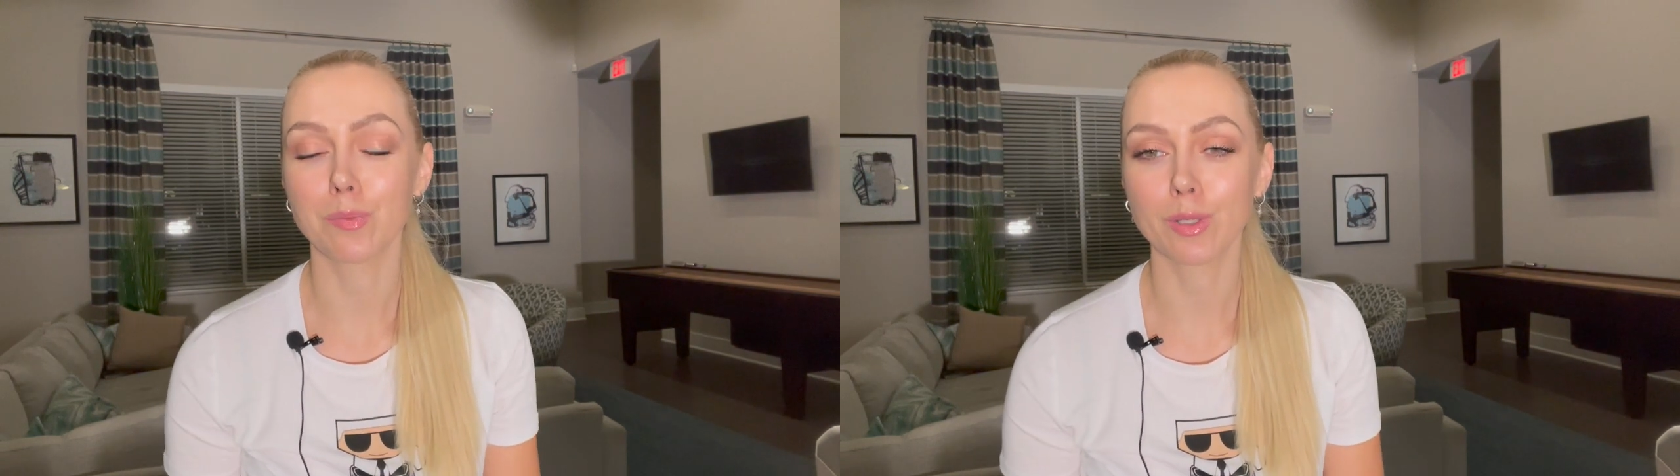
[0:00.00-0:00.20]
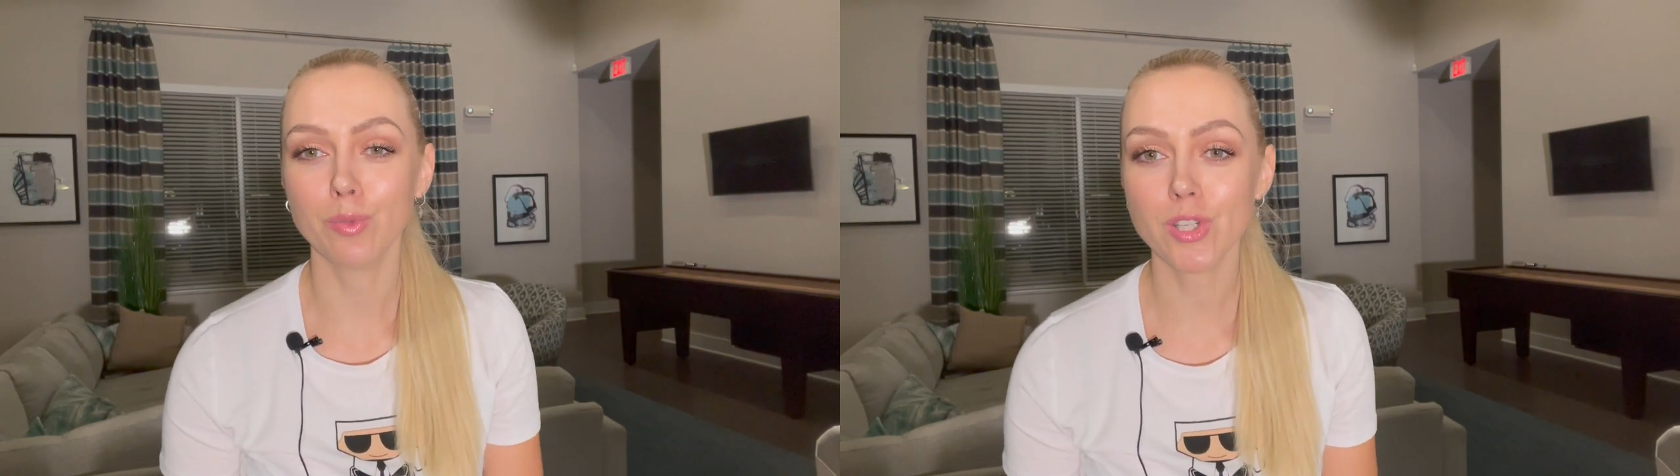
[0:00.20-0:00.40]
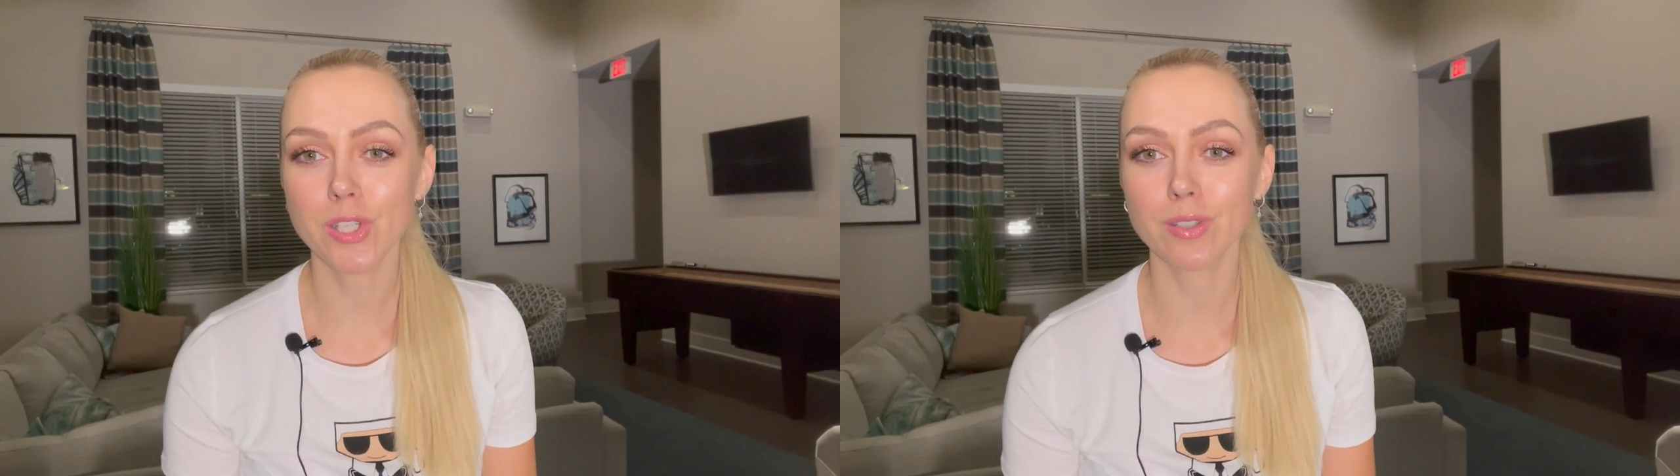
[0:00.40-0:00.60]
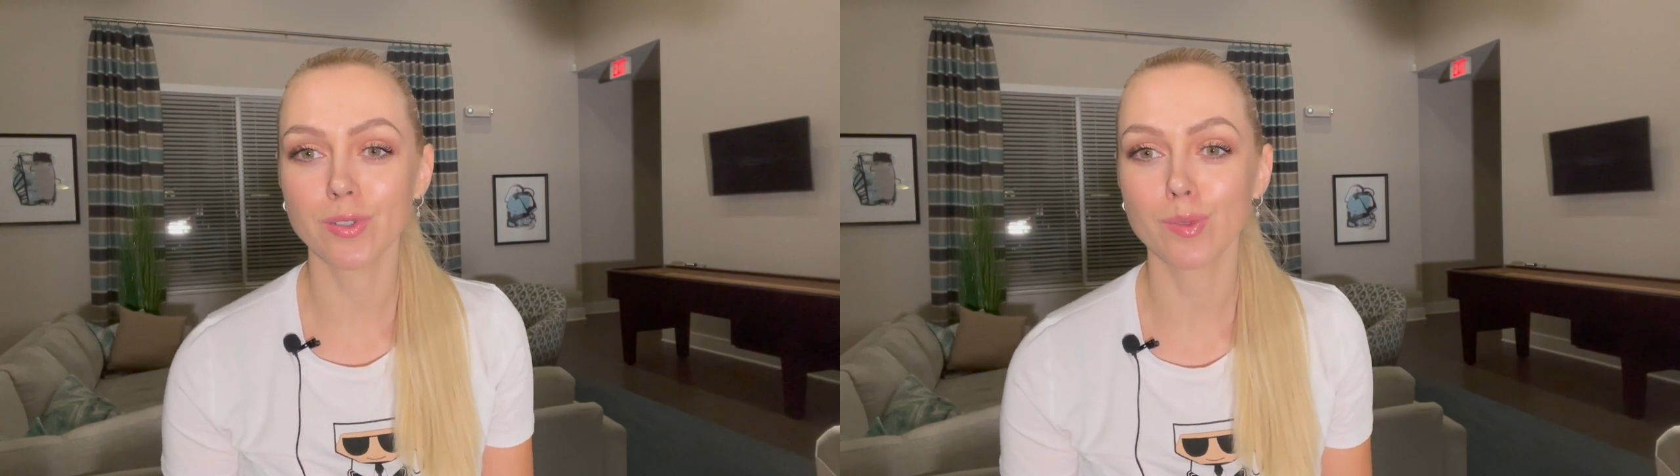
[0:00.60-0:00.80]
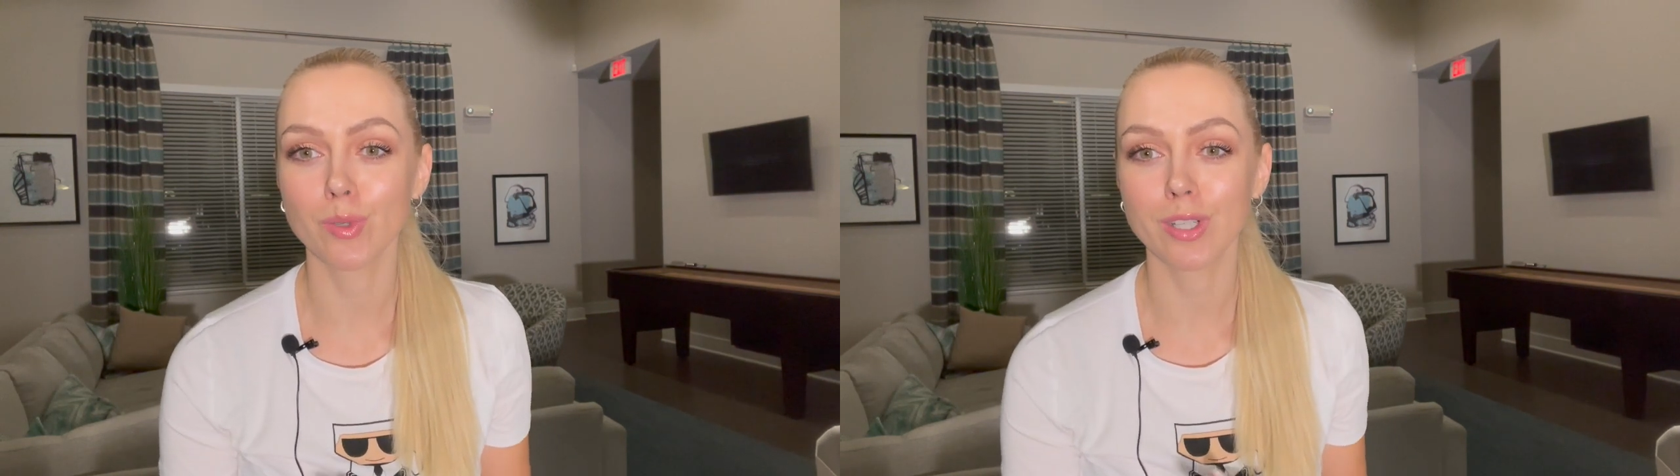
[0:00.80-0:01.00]
подписчиков,
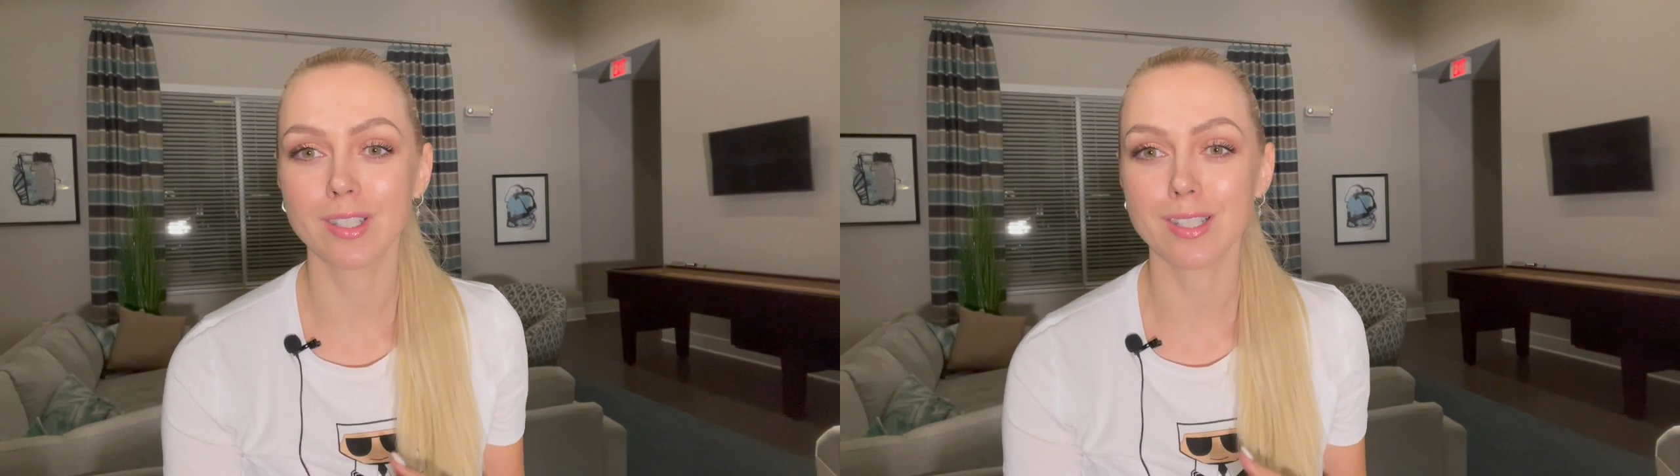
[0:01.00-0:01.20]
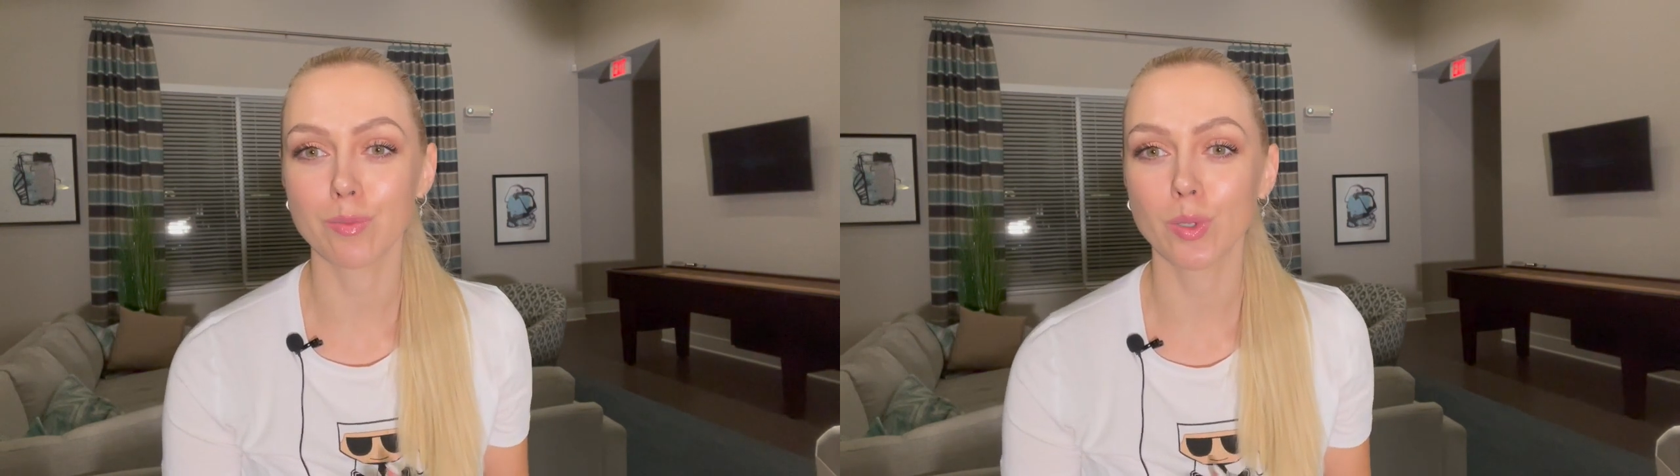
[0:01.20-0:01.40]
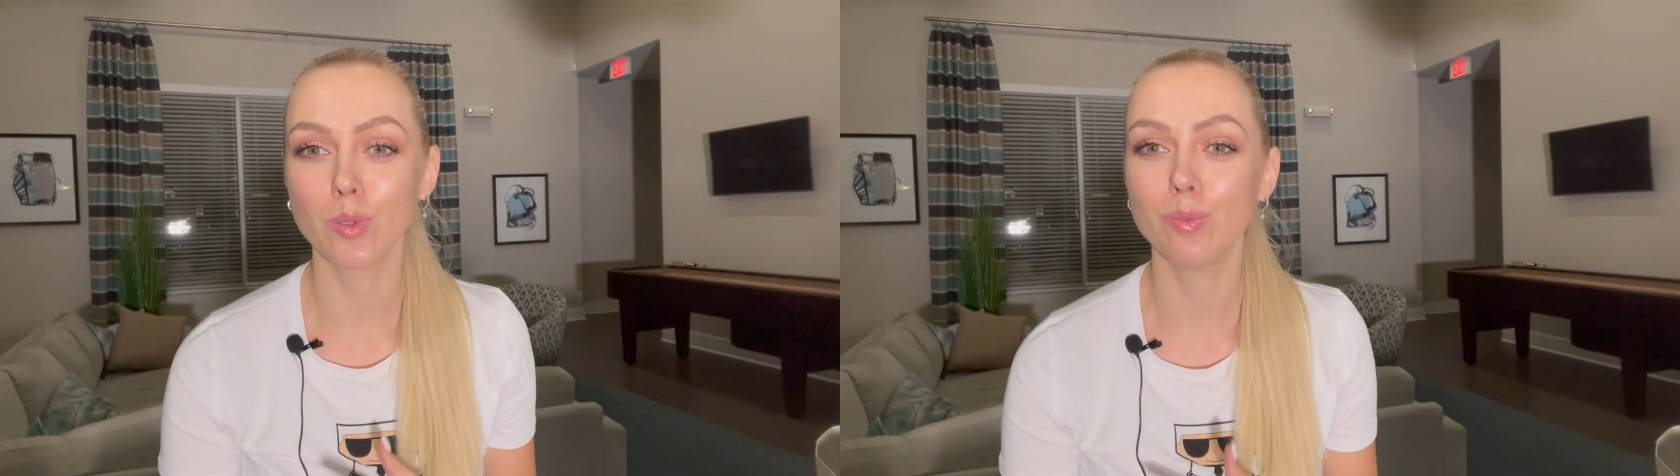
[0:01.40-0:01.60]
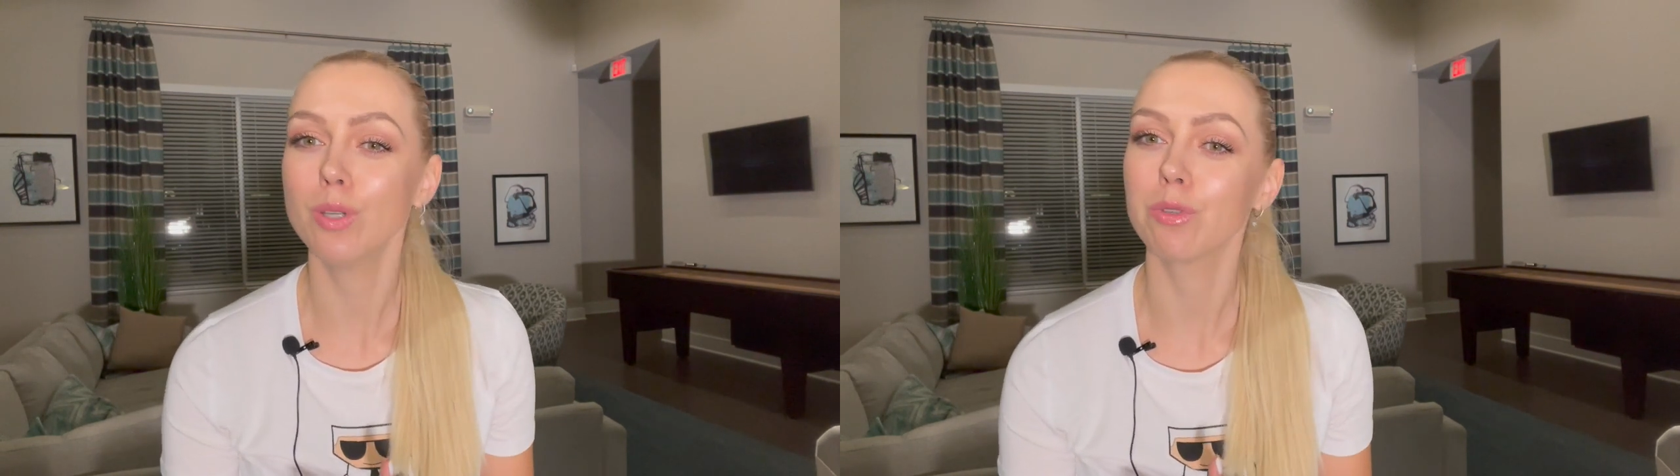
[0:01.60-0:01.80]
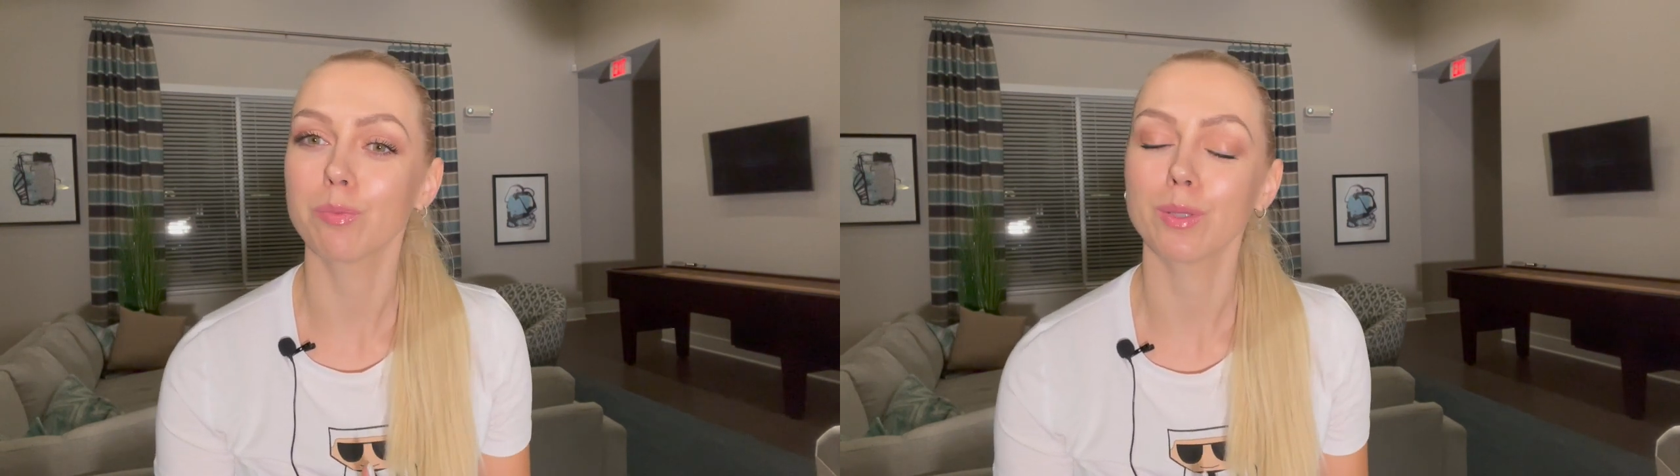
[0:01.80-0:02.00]
из моих самых
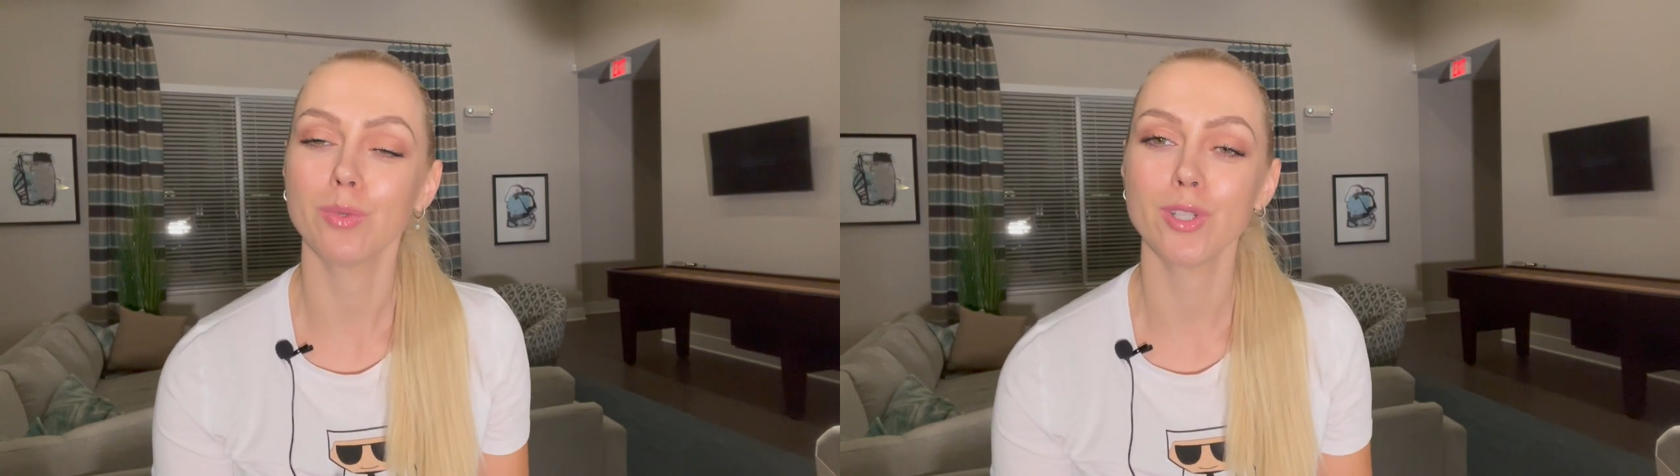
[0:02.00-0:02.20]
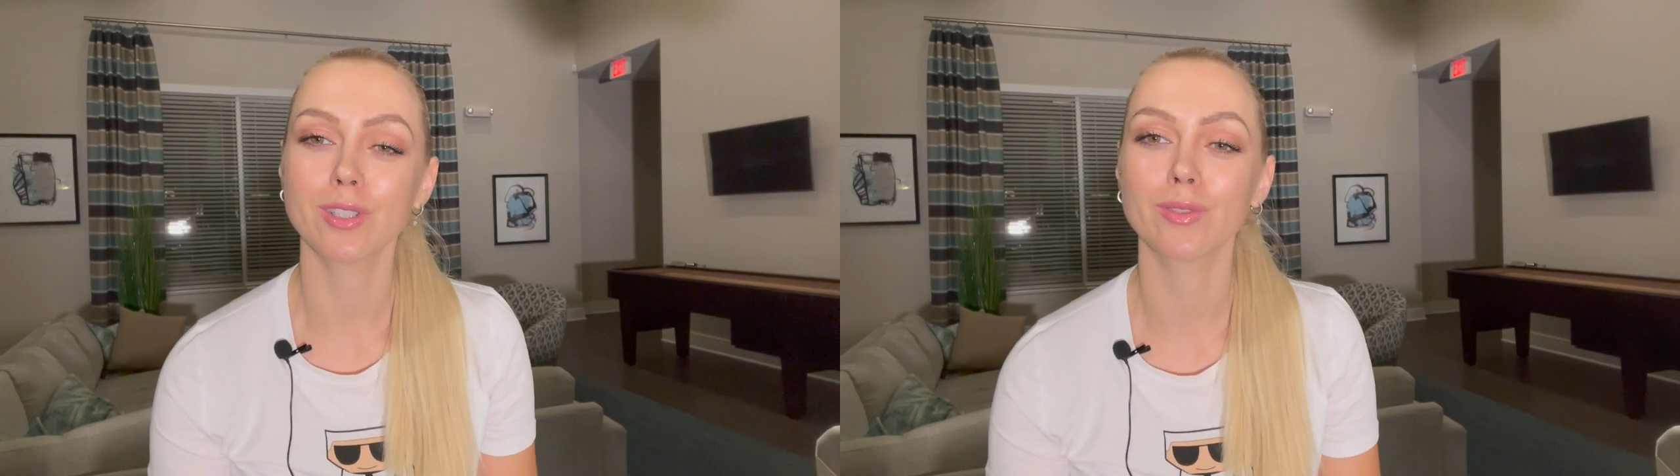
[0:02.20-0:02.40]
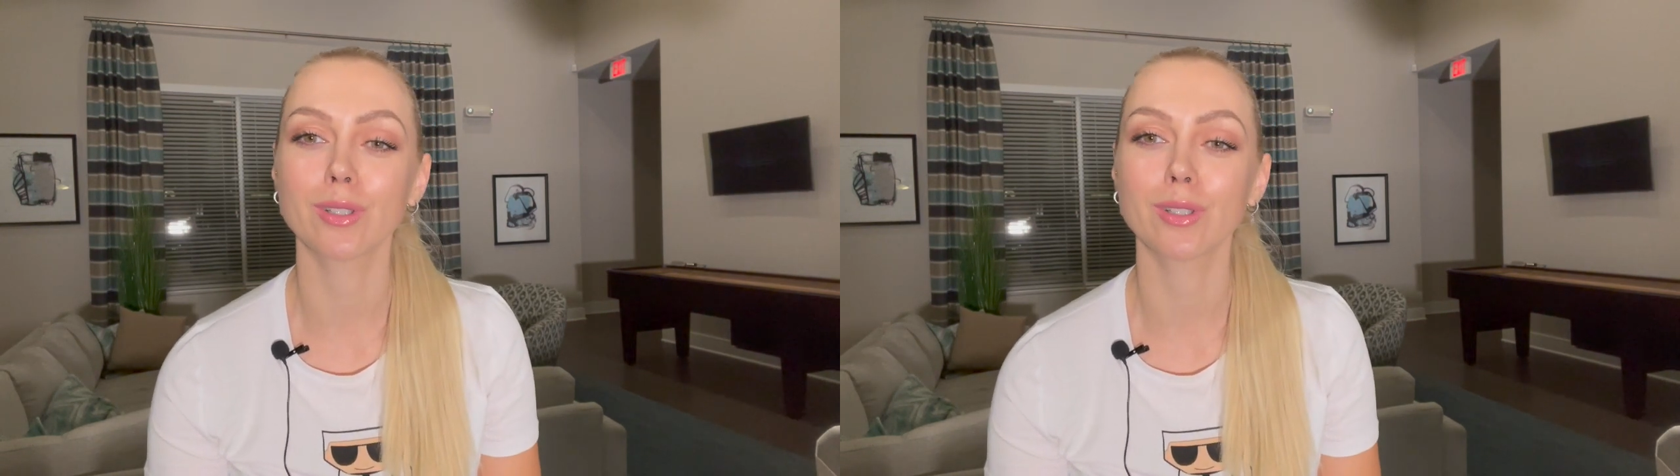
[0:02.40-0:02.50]
любимых подписчиков,